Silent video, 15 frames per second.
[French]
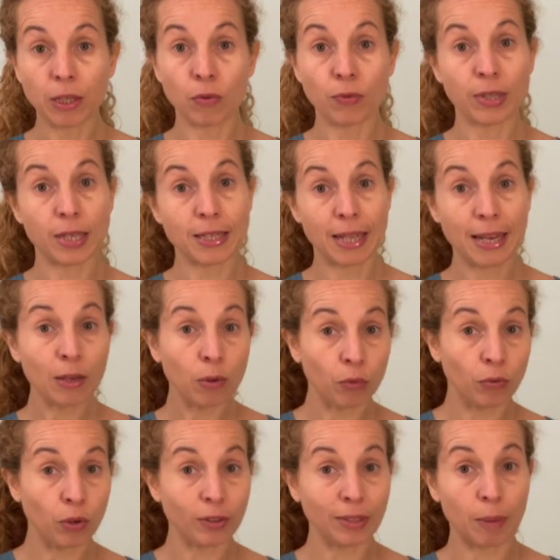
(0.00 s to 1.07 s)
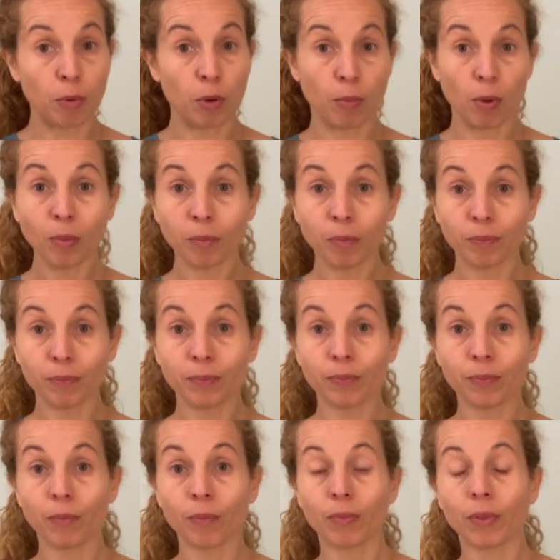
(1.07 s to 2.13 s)
de vous installer confortablement.
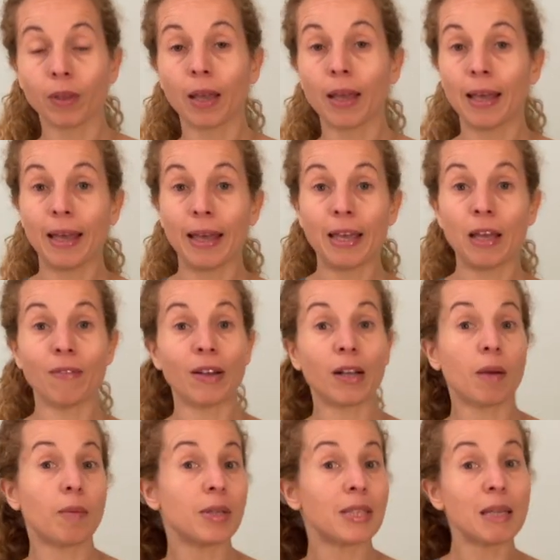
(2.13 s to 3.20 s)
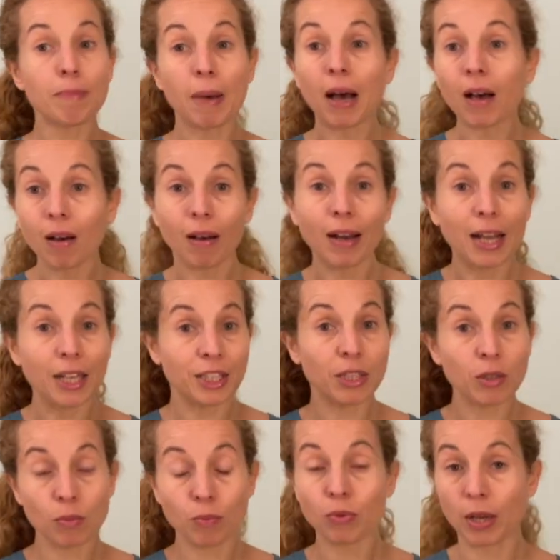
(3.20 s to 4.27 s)
Et on va commencer par relâcher
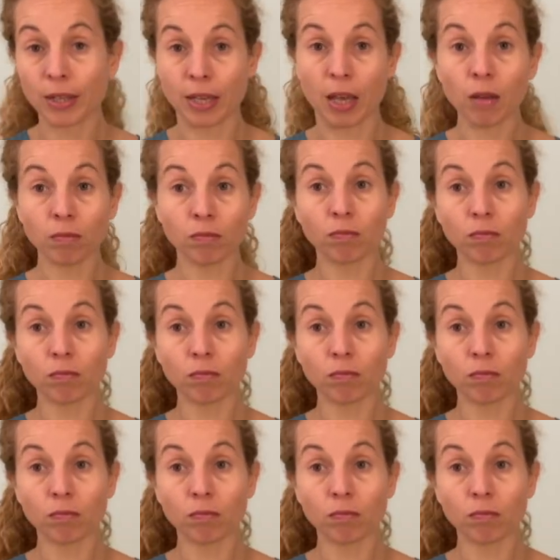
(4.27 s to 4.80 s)
nos poignets.